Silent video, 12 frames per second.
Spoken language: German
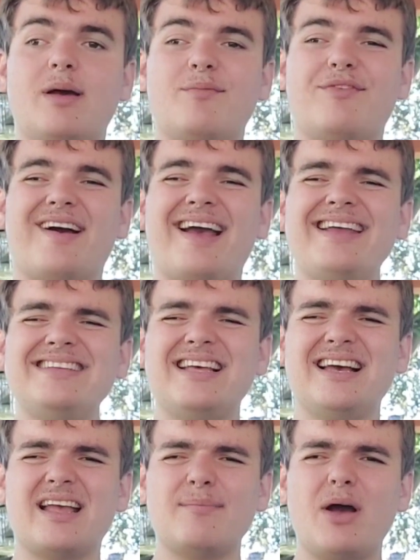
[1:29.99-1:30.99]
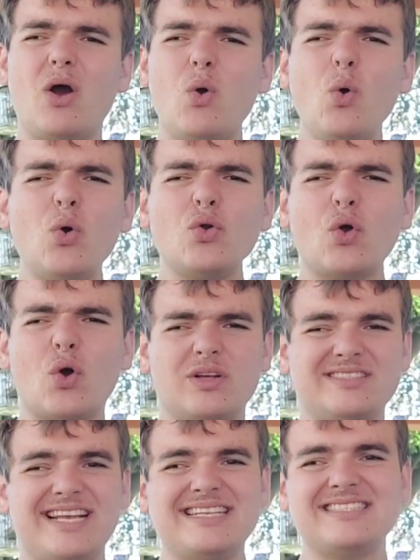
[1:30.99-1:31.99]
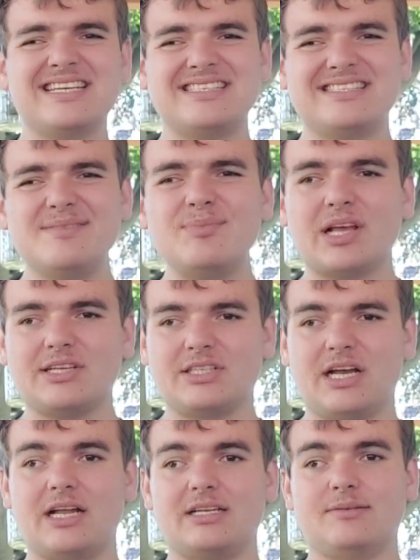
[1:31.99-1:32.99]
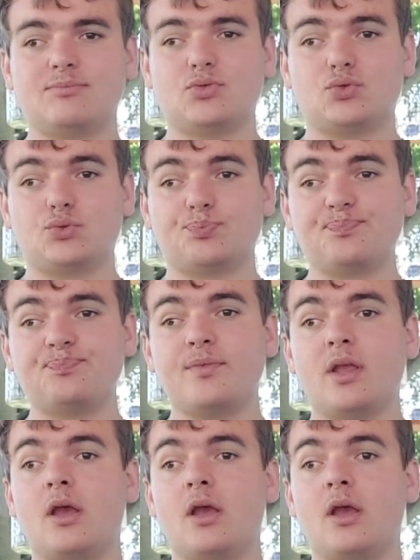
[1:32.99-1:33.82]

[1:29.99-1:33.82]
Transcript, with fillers: Am Freitag aber auch noch 36, 37 Grad im Süden.